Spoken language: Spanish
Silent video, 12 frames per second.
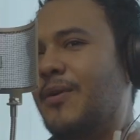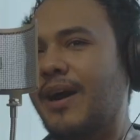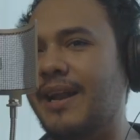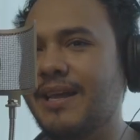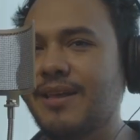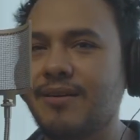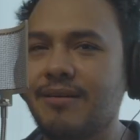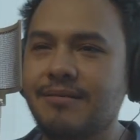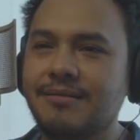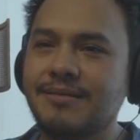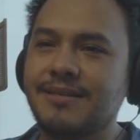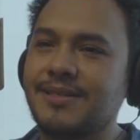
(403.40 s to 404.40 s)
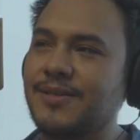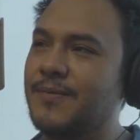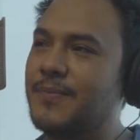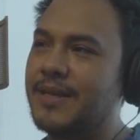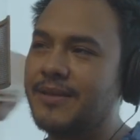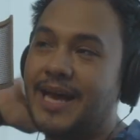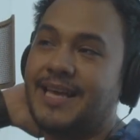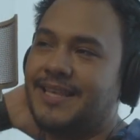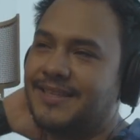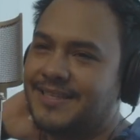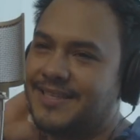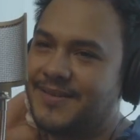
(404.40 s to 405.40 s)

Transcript: me lo gané yo. Ah, sí, no